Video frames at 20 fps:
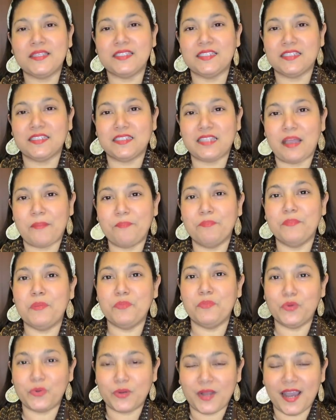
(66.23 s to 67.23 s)
tetap
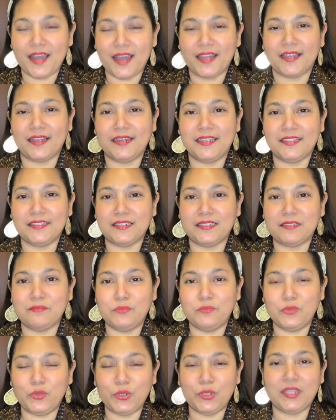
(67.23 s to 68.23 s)
membuka rekening
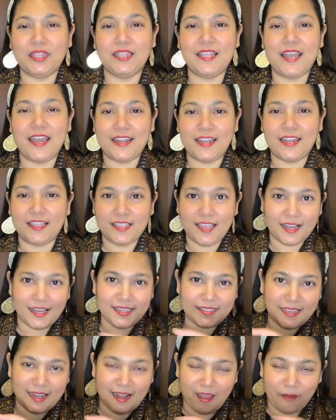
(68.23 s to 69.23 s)
tersebut dan nanti akan saya
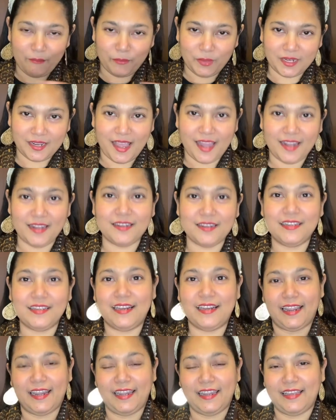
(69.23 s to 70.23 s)
lampirkan
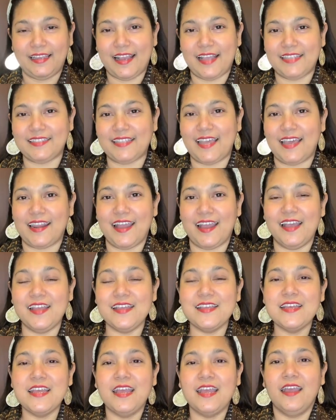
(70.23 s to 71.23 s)
rekening Kak Sarah,
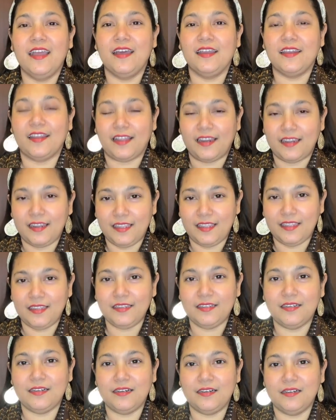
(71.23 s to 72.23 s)
rekening
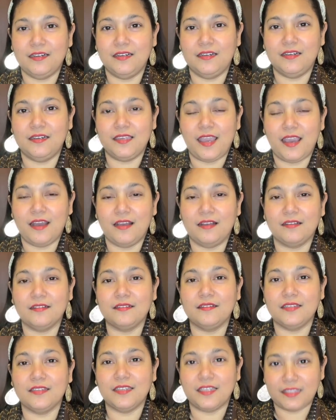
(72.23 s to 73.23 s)
uh, yang
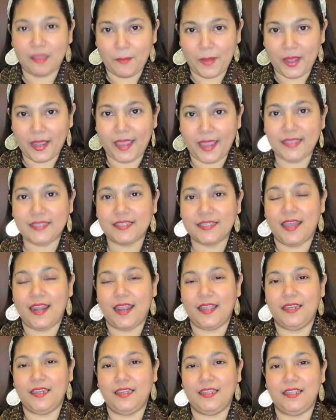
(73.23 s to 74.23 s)
kita pakai sekarang
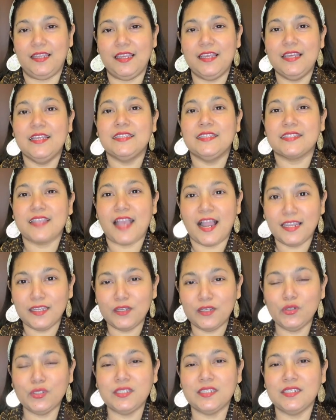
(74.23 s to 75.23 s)
ini.
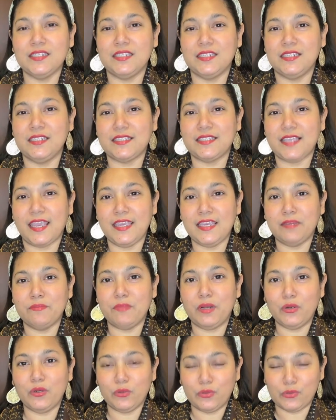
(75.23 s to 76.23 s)
Sekaligus di sini saya ingin
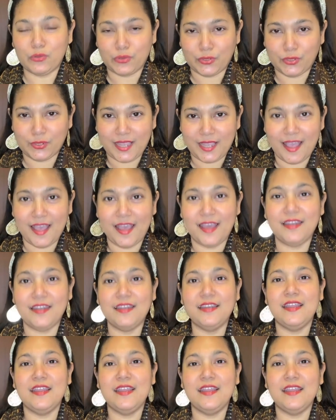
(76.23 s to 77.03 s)
meluruskan